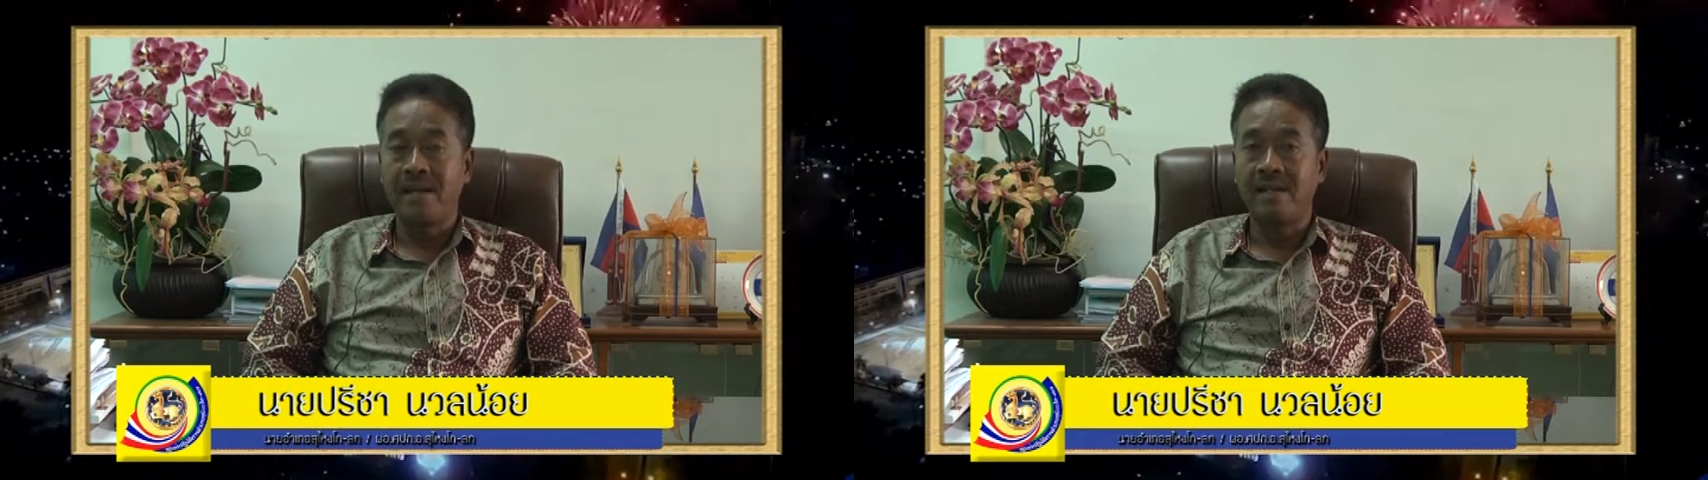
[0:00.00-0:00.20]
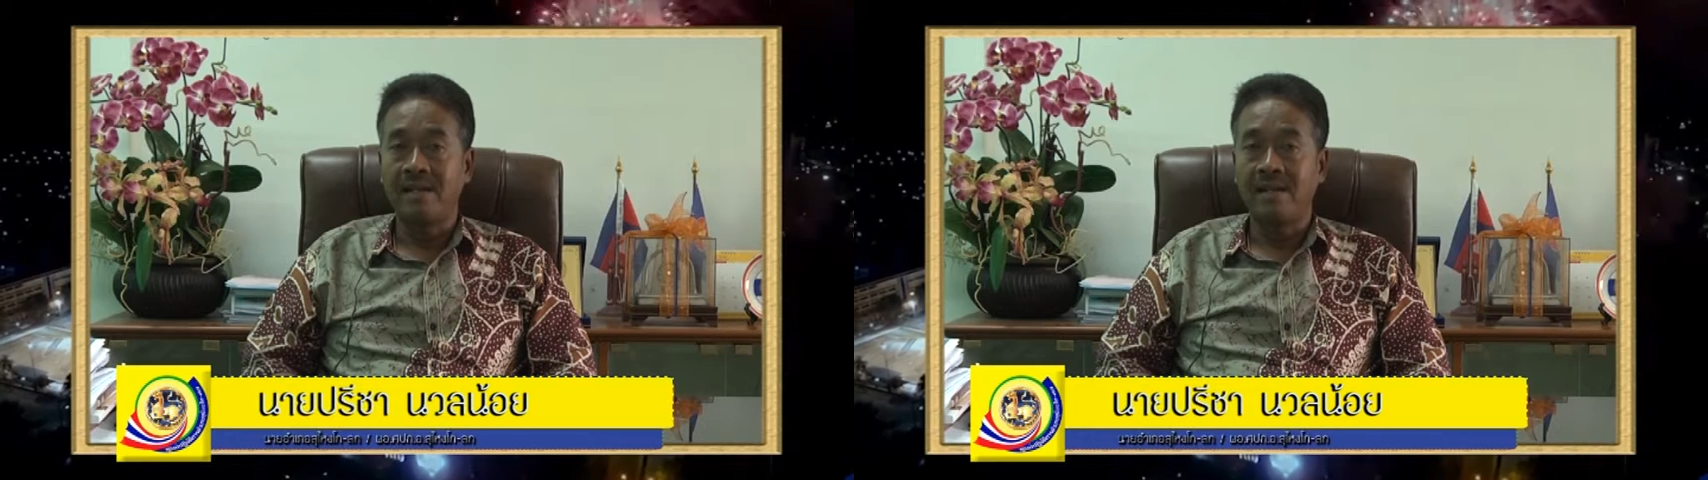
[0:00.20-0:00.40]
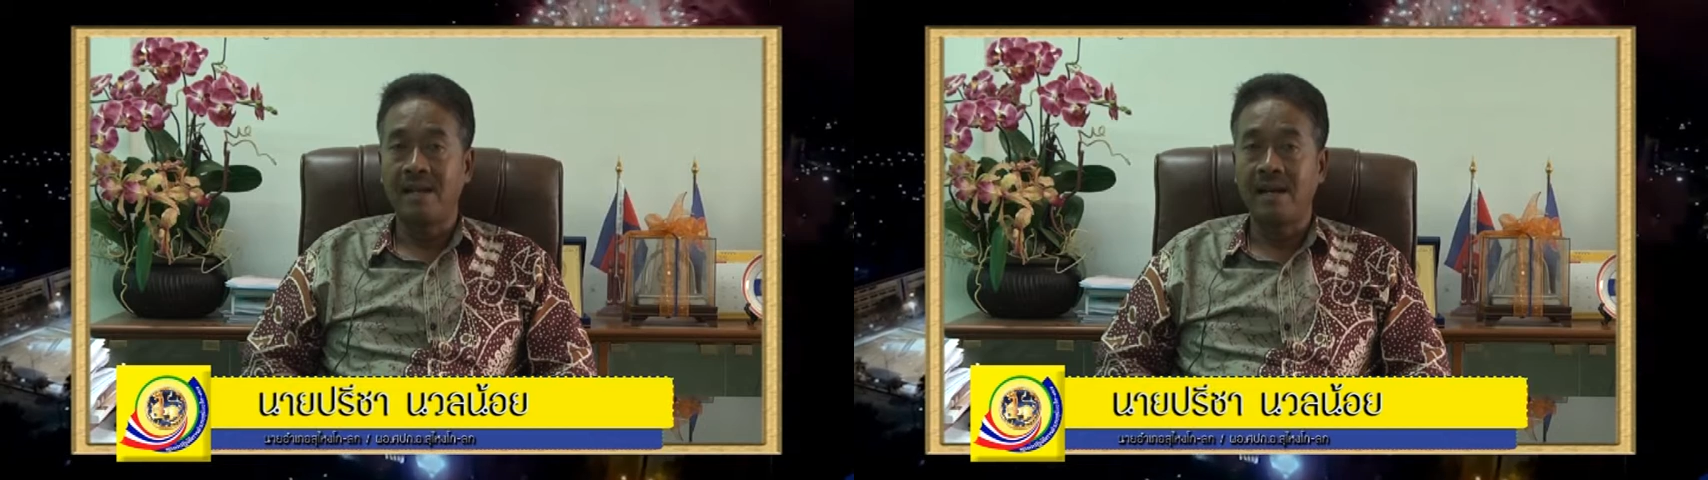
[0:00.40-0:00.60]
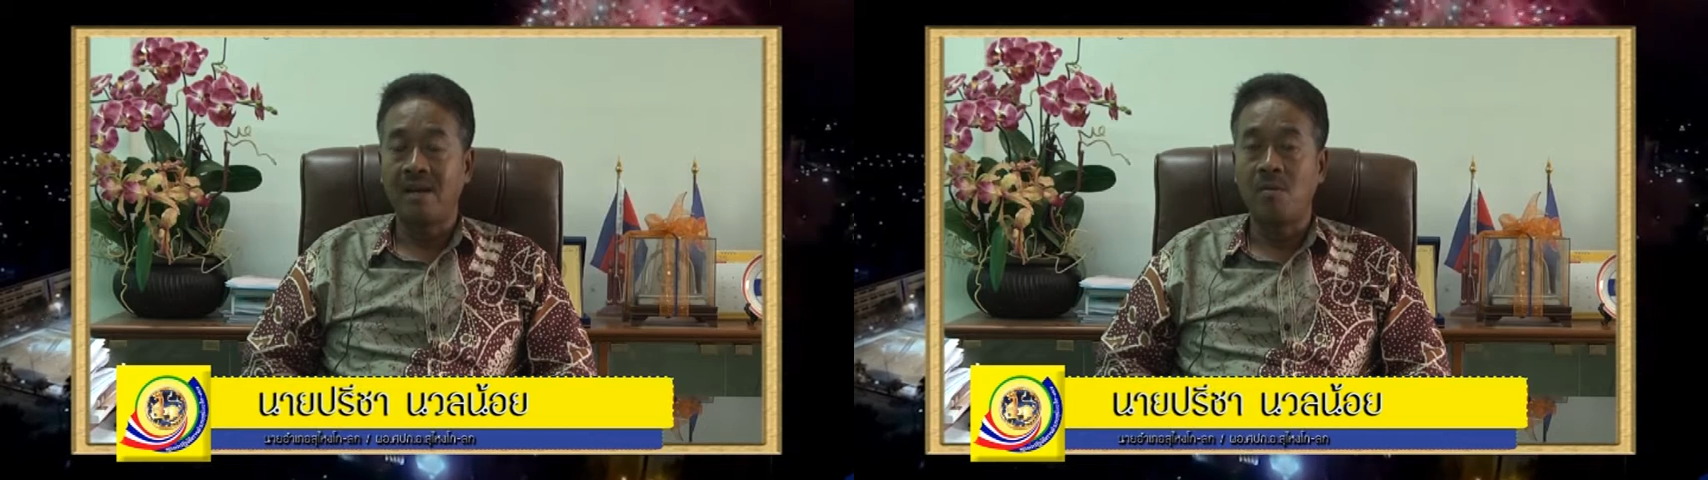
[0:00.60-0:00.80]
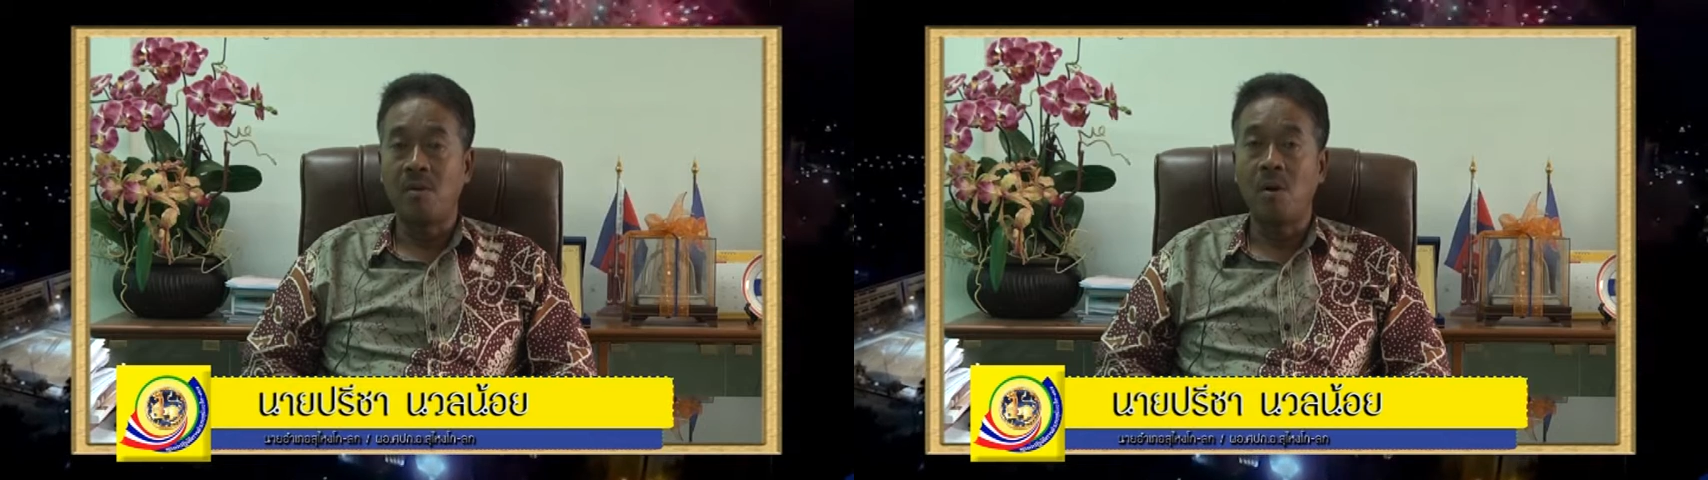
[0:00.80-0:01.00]
ซึ่งทาง
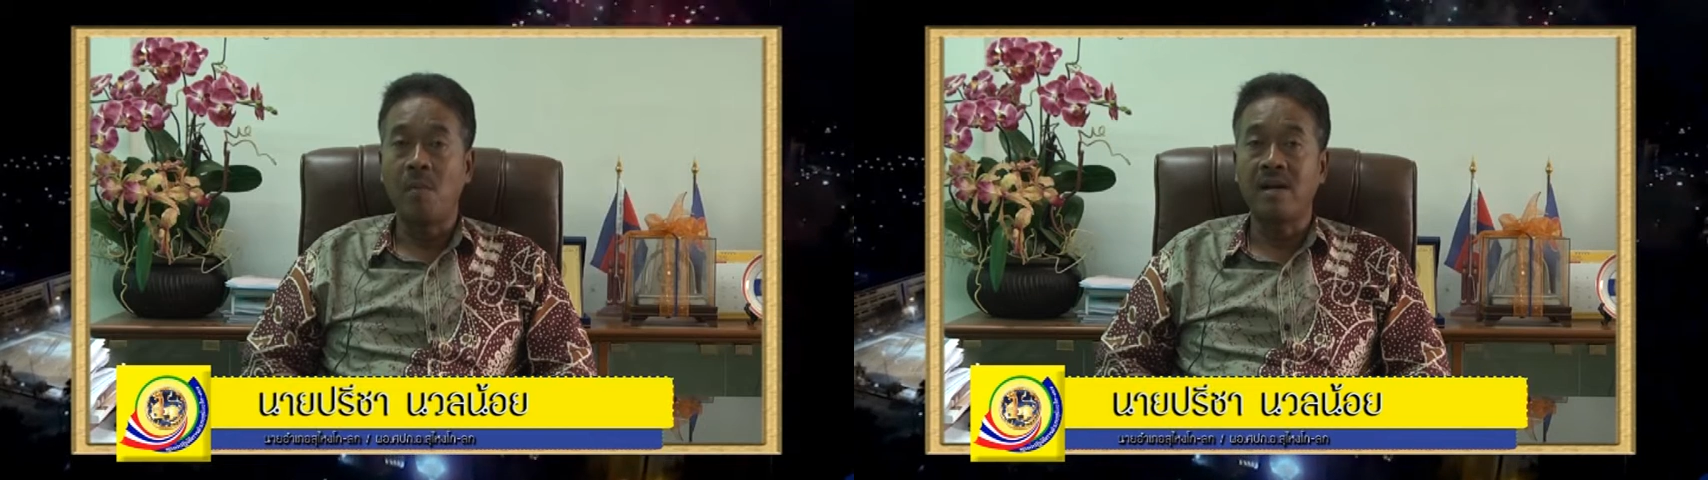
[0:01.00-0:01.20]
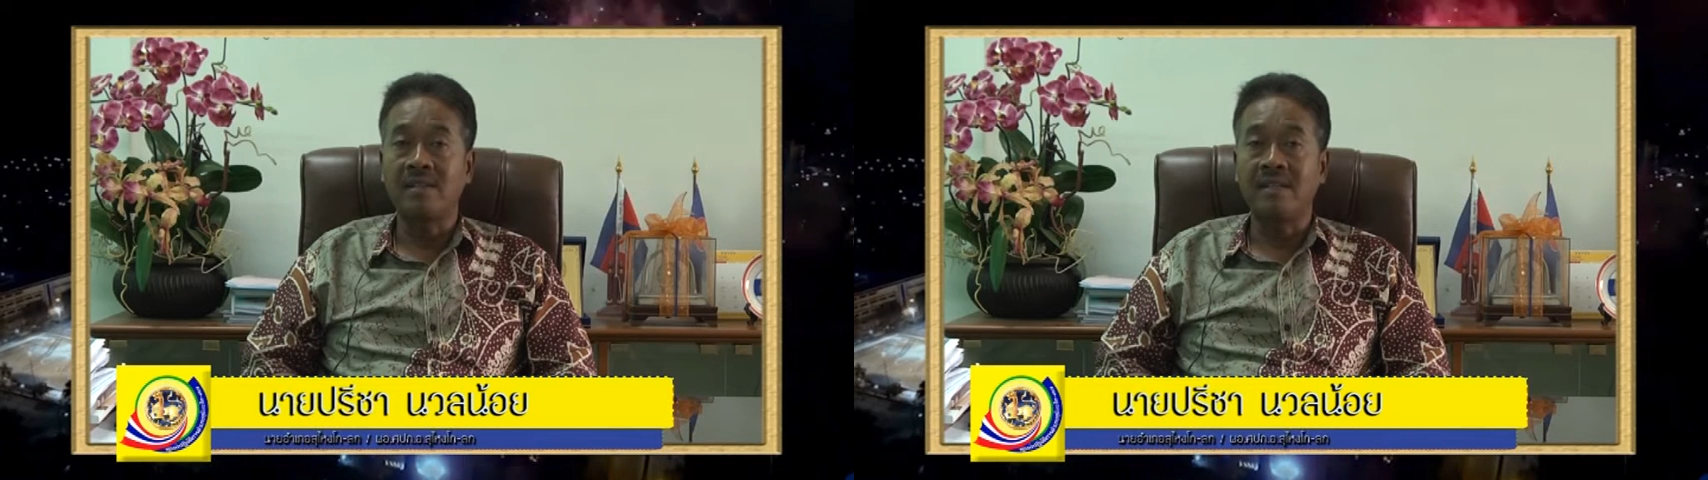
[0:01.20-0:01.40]
กรมนภาค